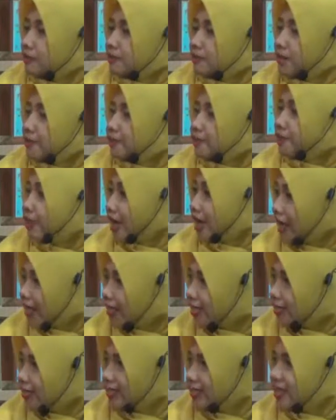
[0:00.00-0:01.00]

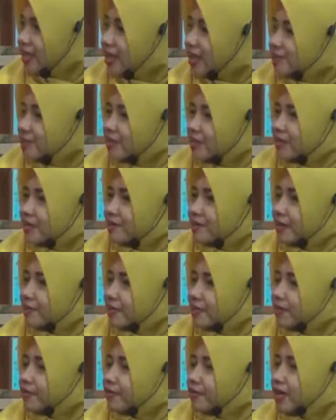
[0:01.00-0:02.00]
manfaat ya, penerima
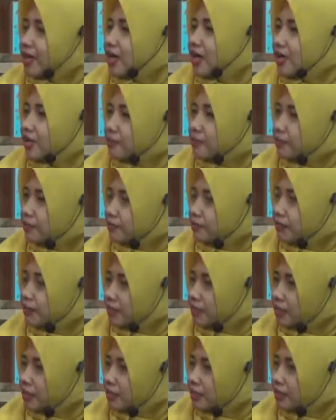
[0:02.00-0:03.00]
manfaat
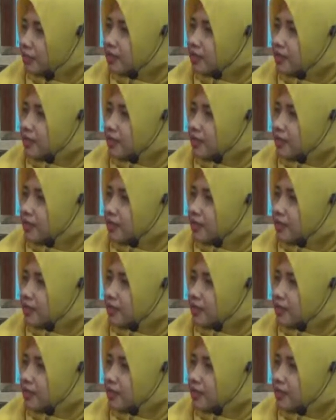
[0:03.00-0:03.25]
eh,